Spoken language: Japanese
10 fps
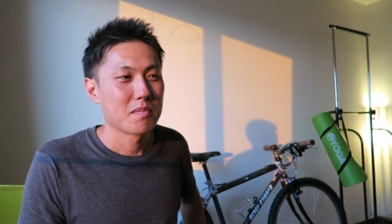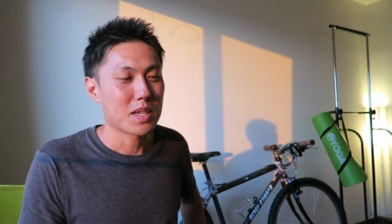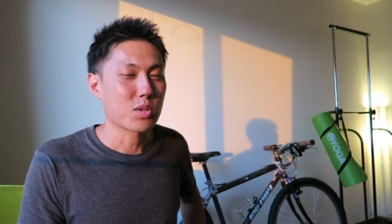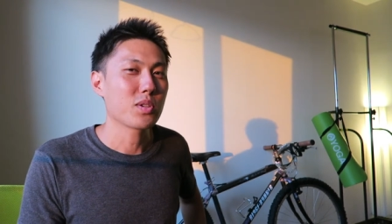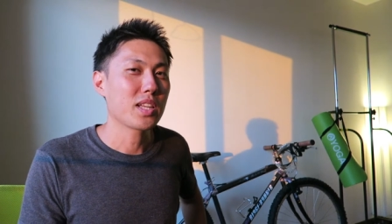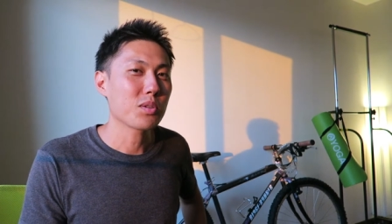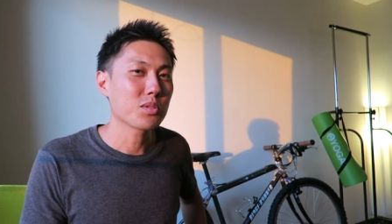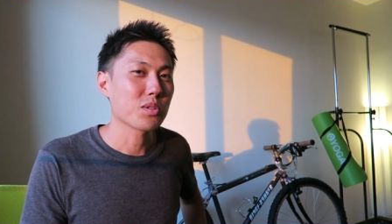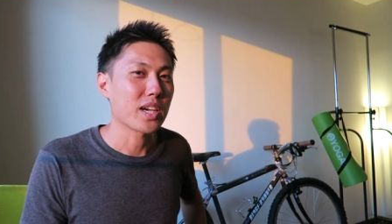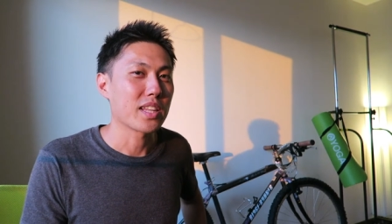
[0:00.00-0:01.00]
まあ、そんなこ
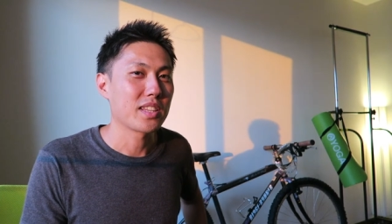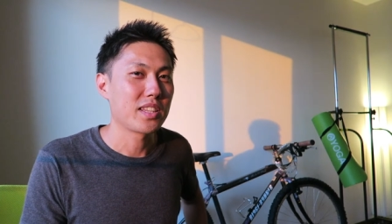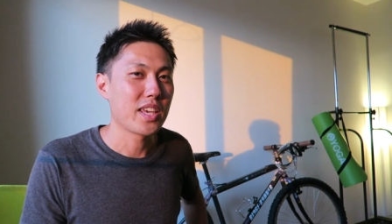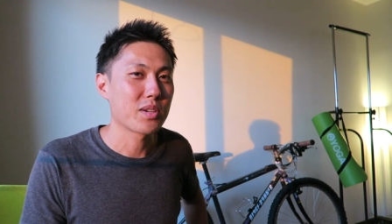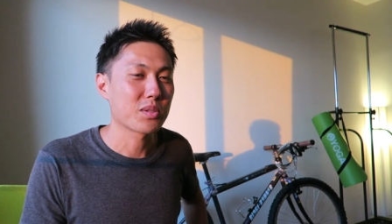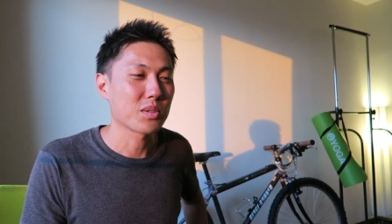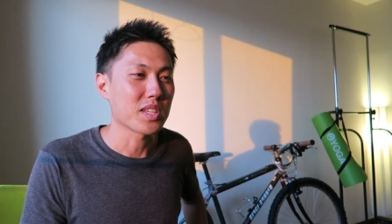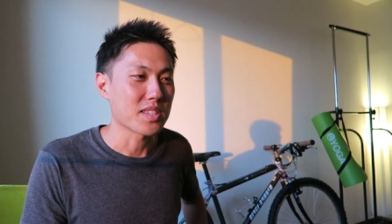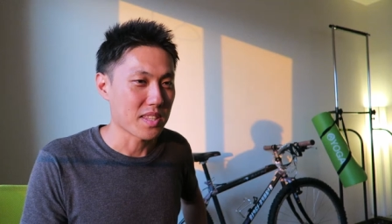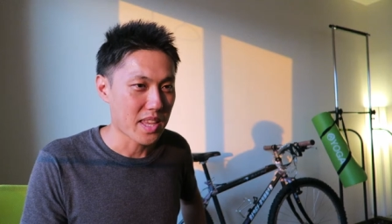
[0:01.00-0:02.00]
とをやっていくと
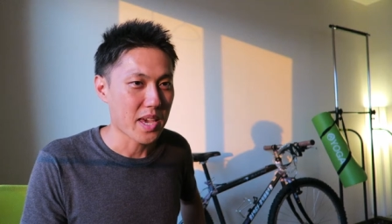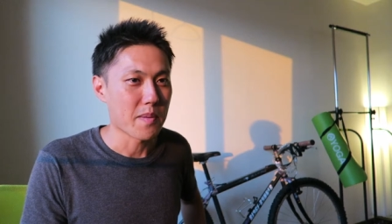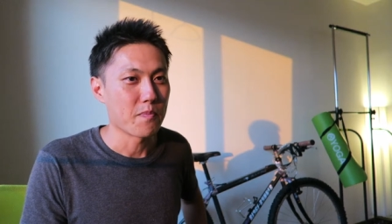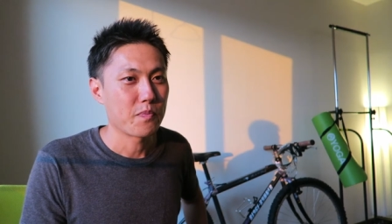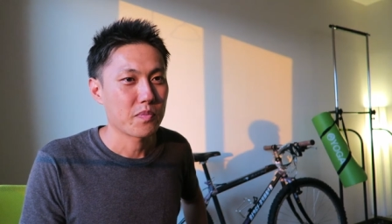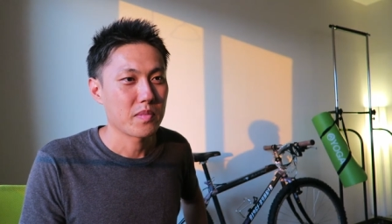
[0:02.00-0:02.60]
ですね、